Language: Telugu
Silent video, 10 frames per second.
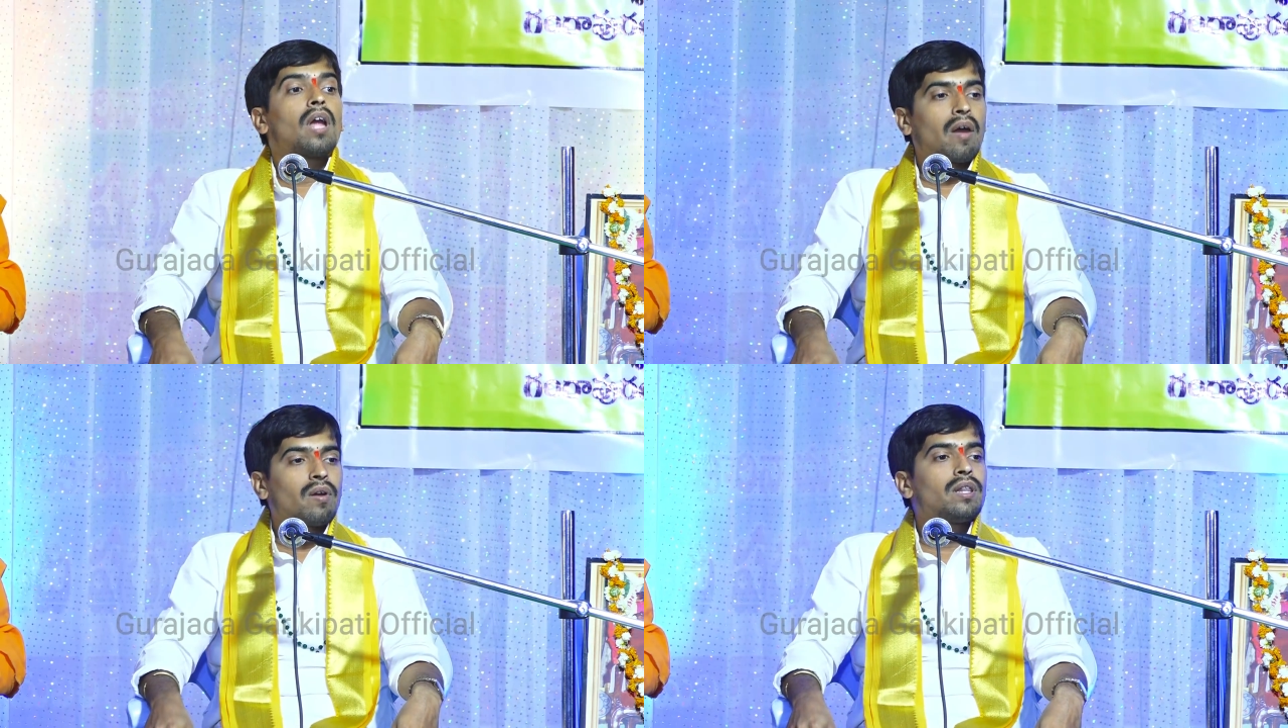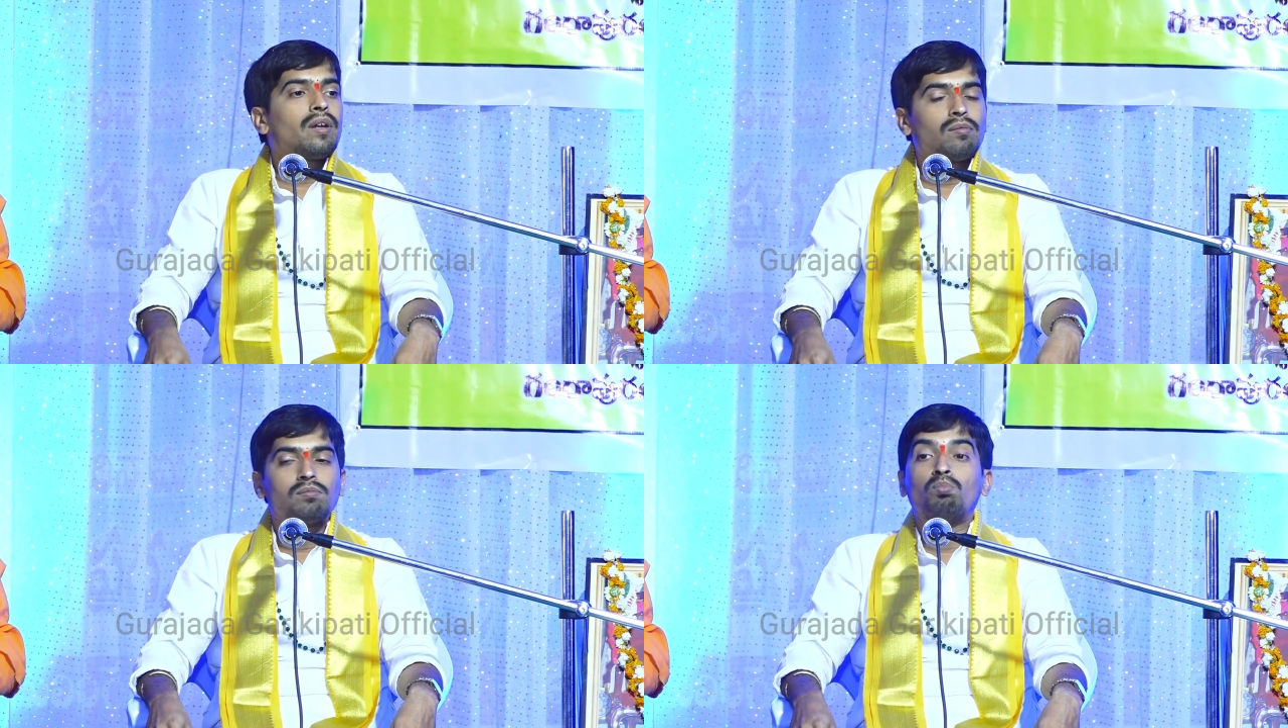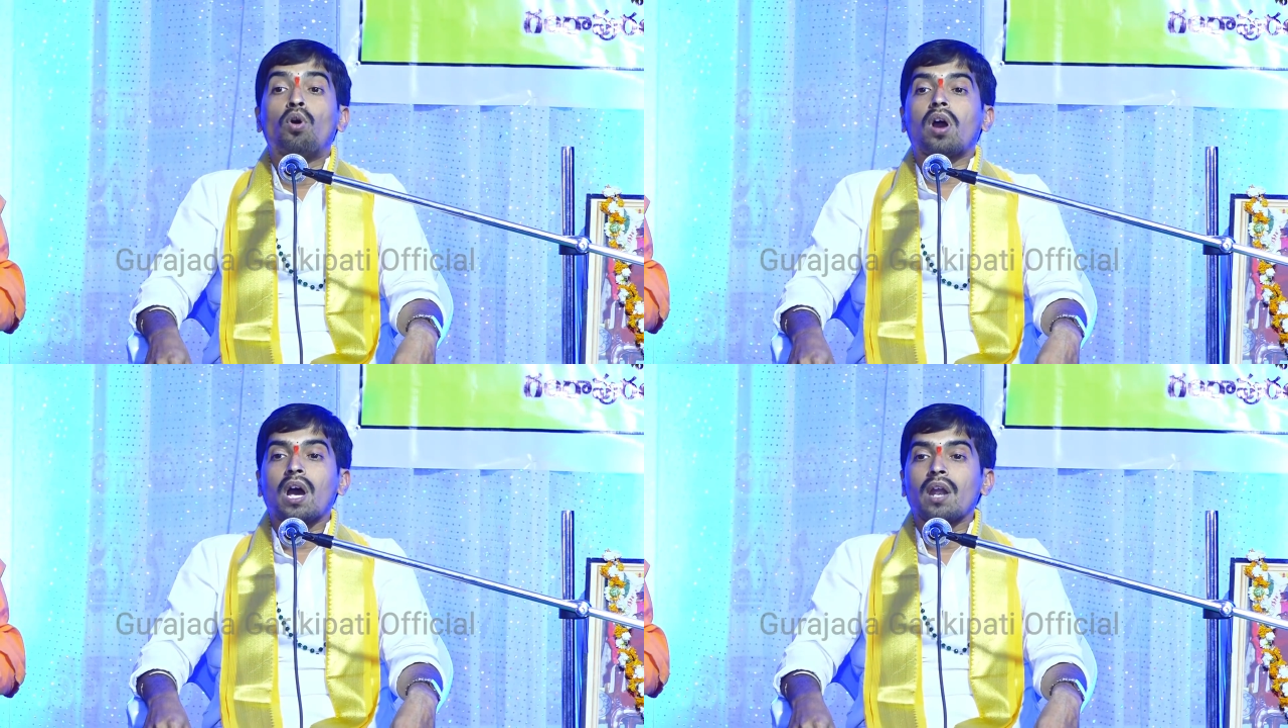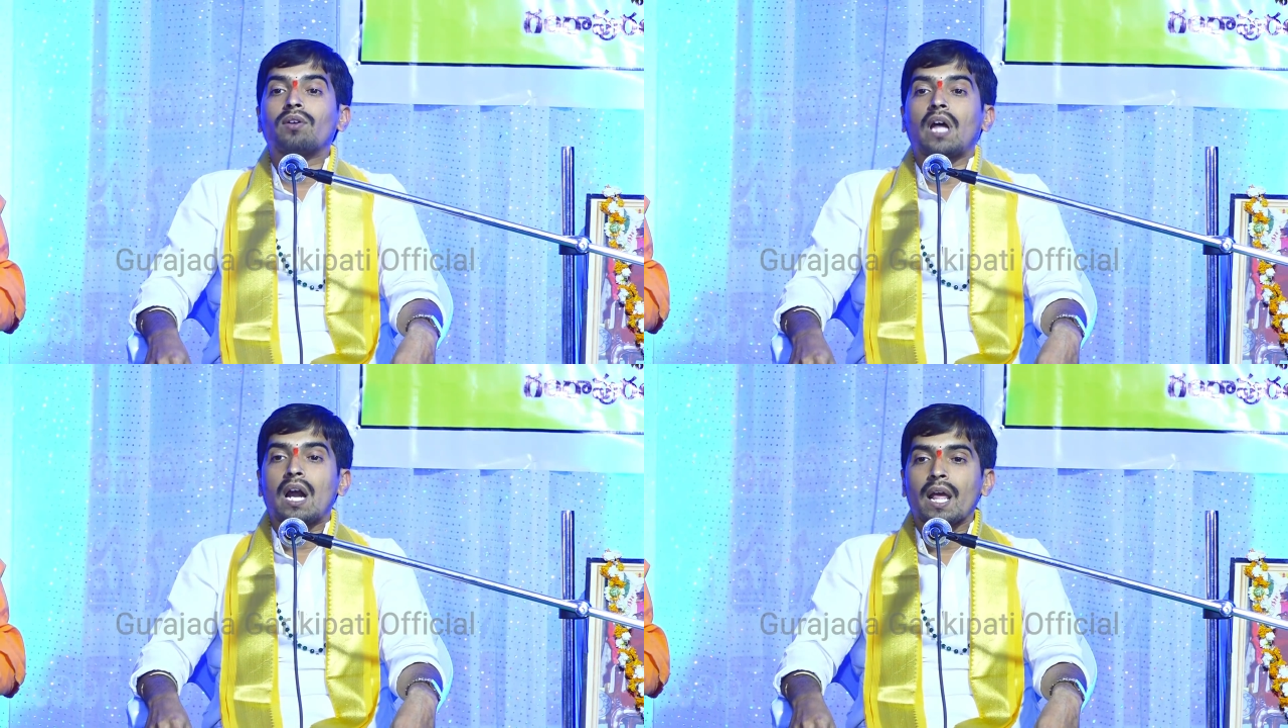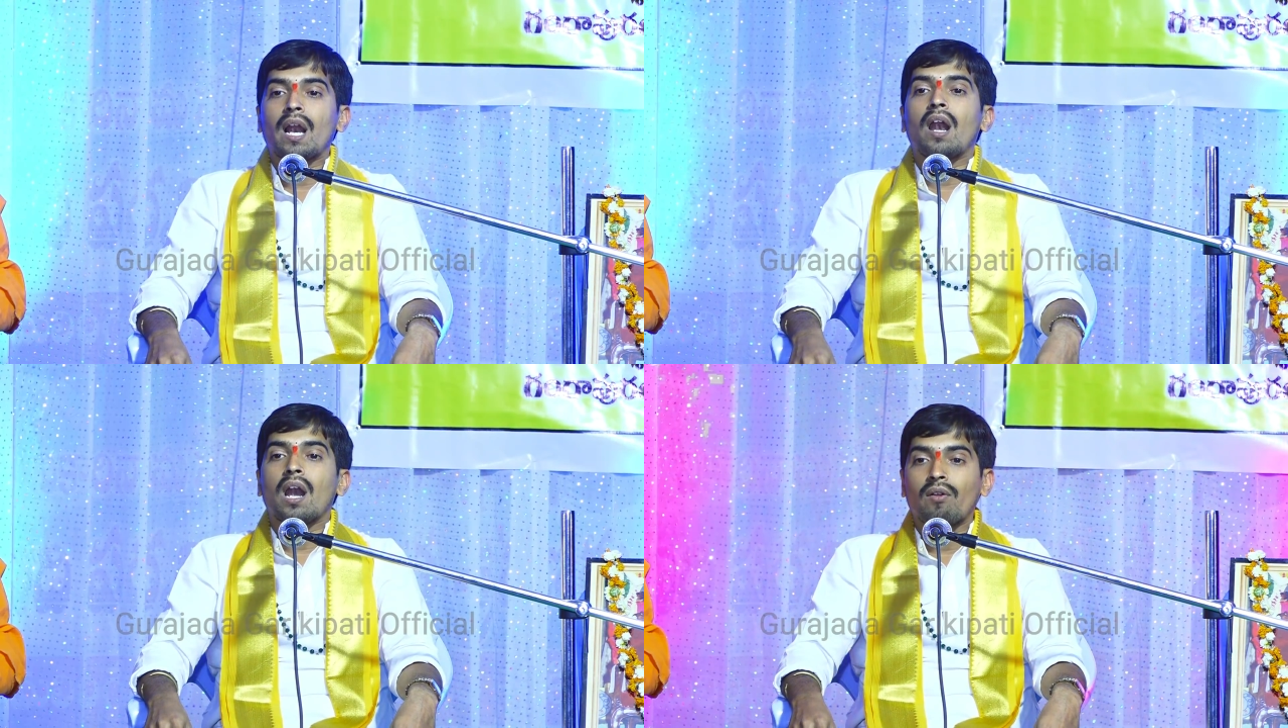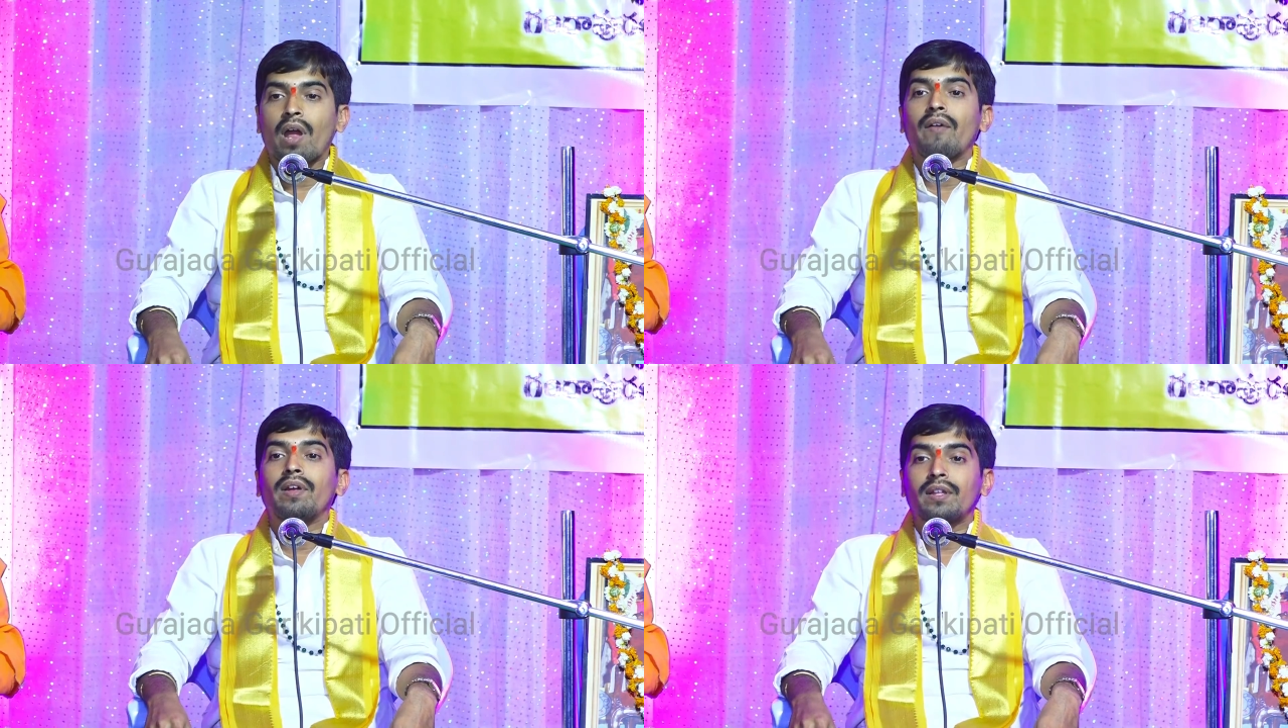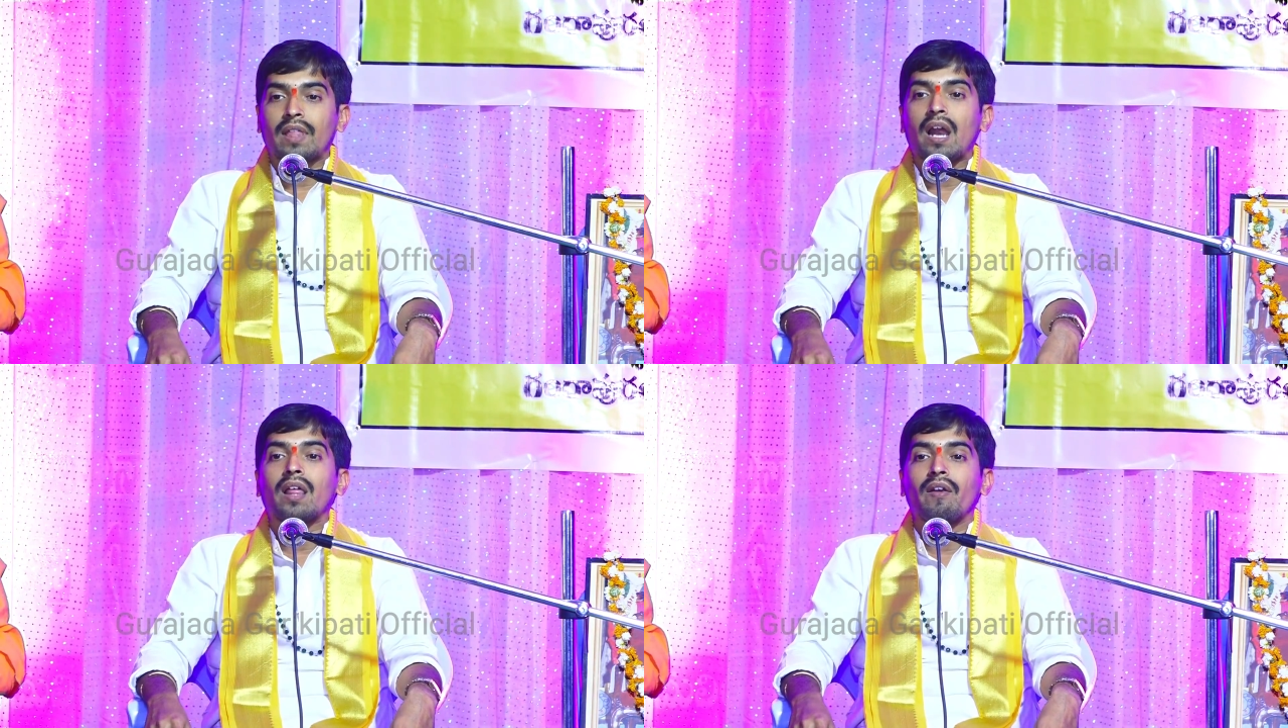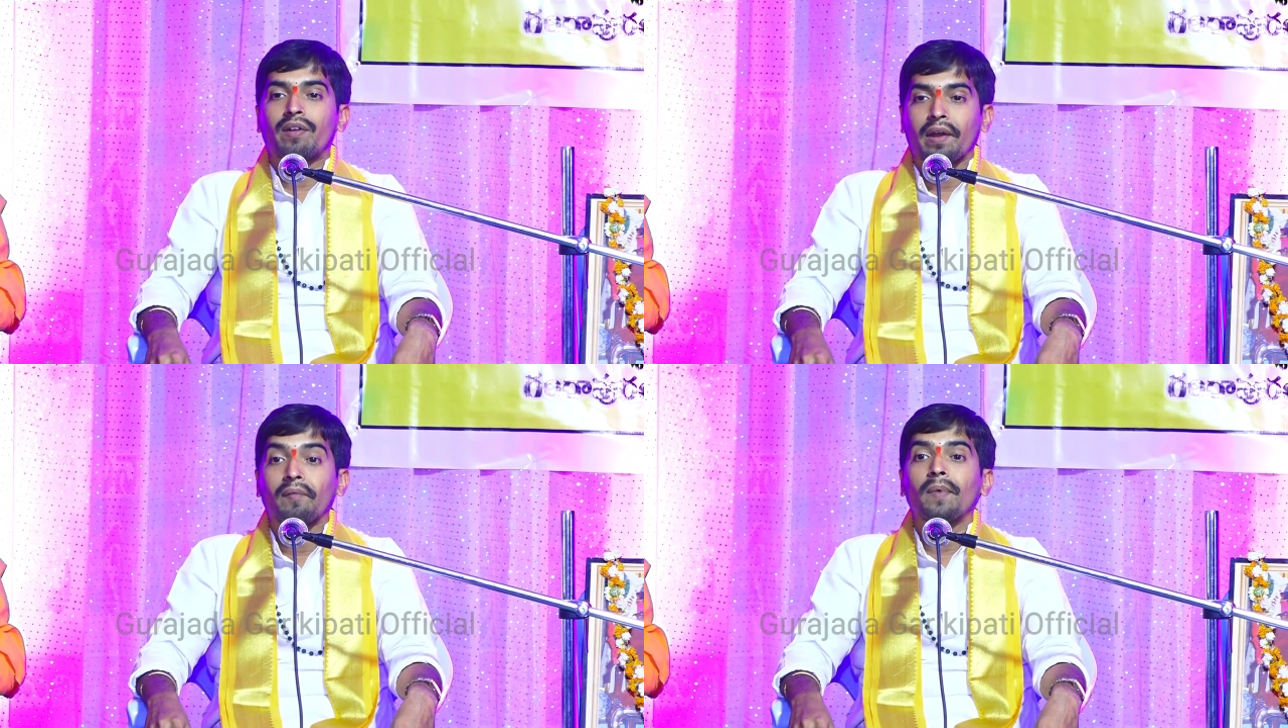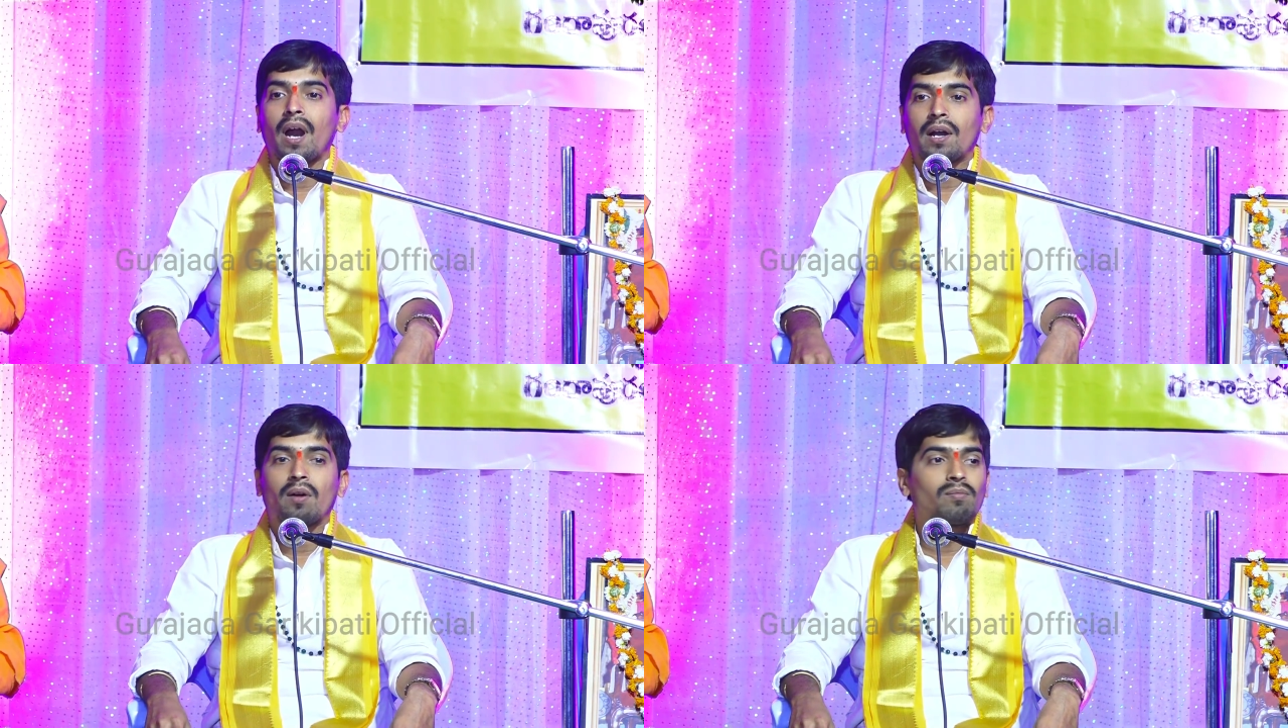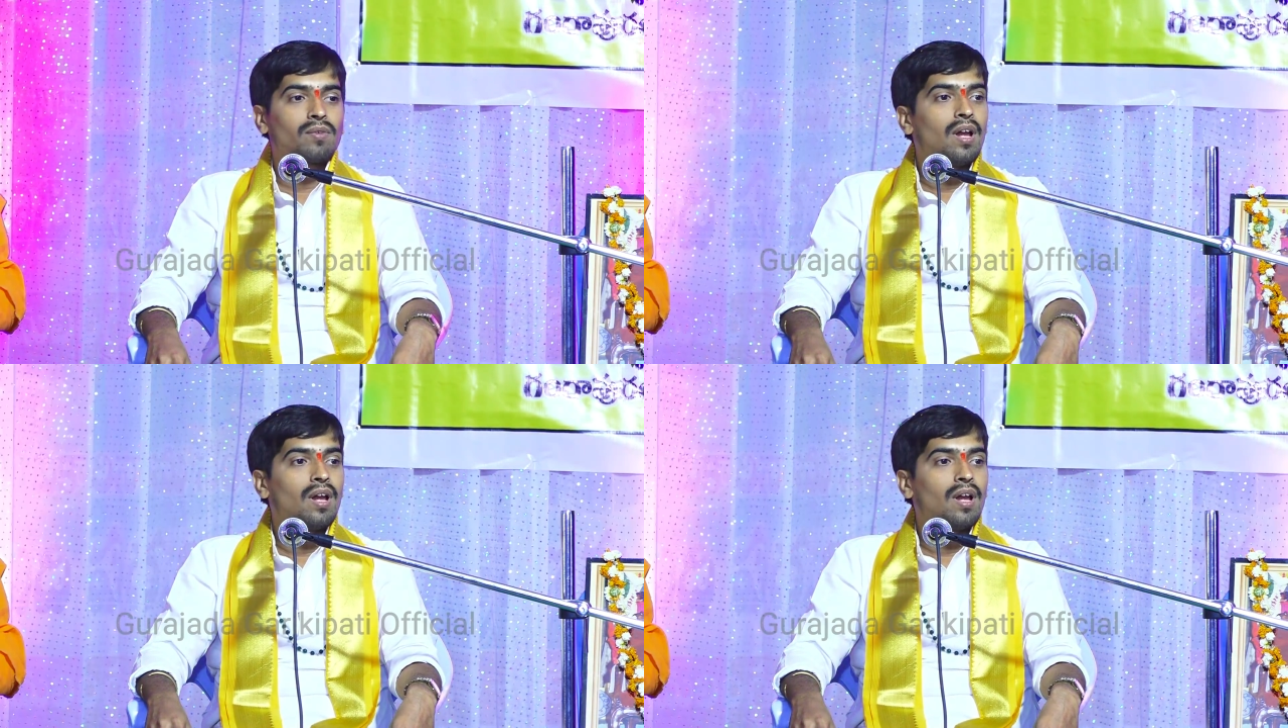ఏమైంది మొక్కన్నావు తలనీరాలన్నావు ఏమైంది తేలదేవిటి అంటాడు